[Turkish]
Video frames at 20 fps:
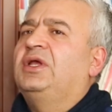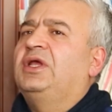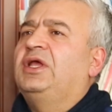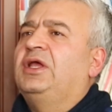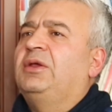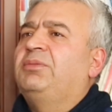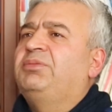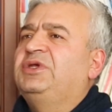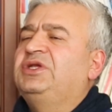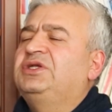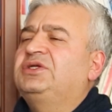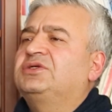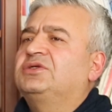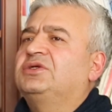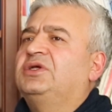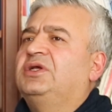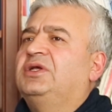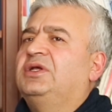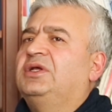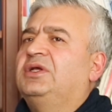Ee, bir
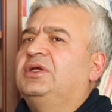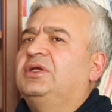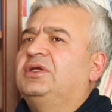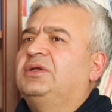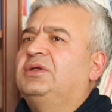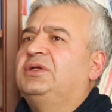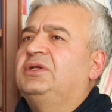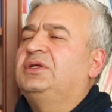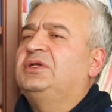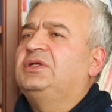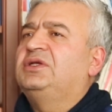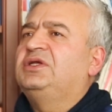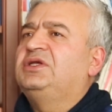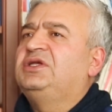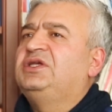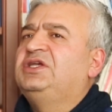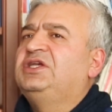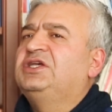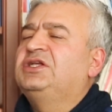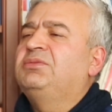
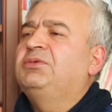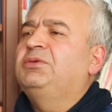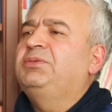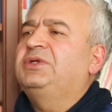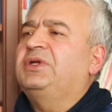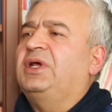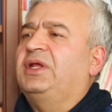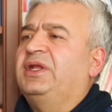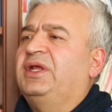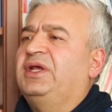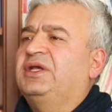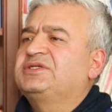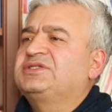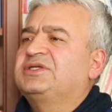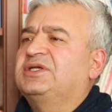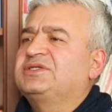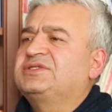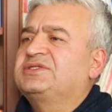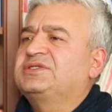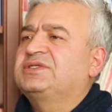21 e,
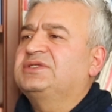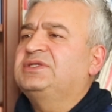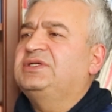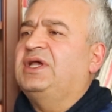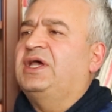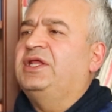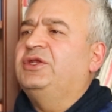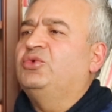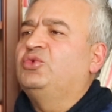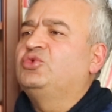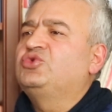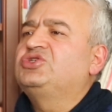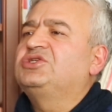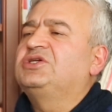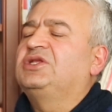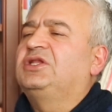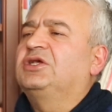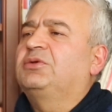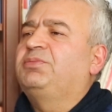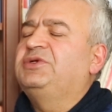anayasası yani 3
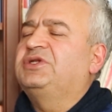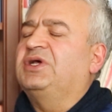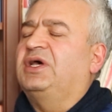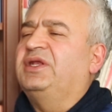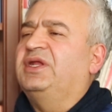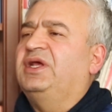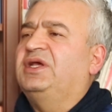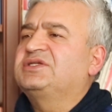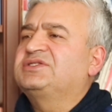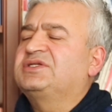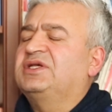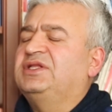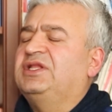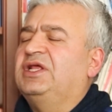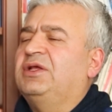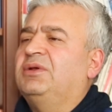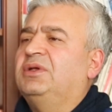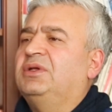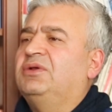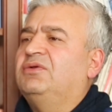yıllık bir anayasa
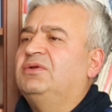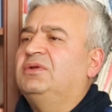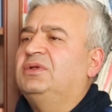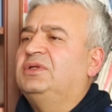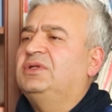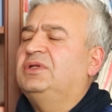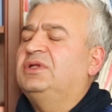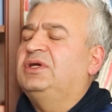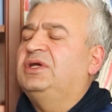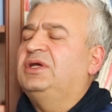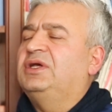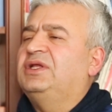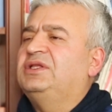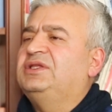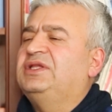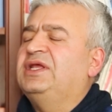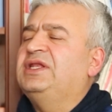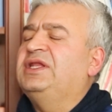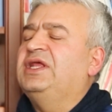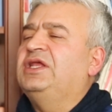de,
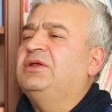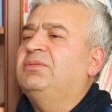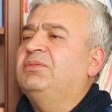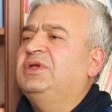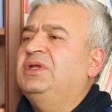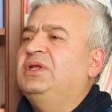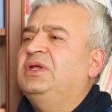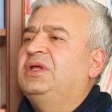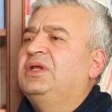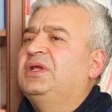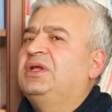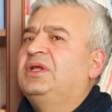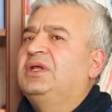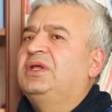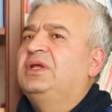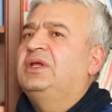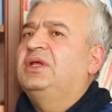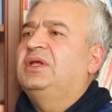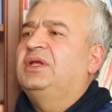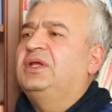e, deneyimi
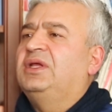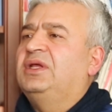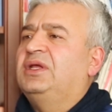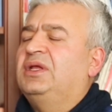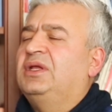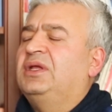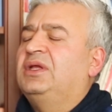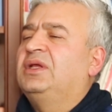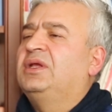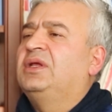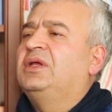e,